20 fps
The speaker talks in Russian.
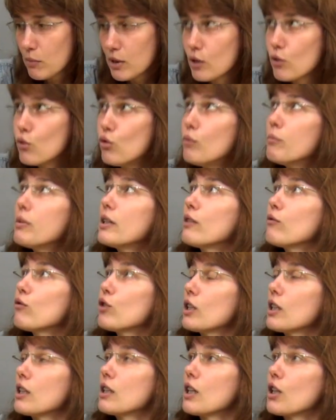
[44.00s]
был куплен
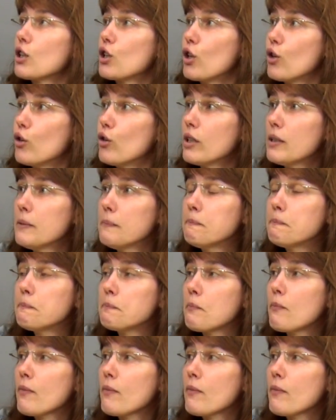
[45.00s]
вот этот клен.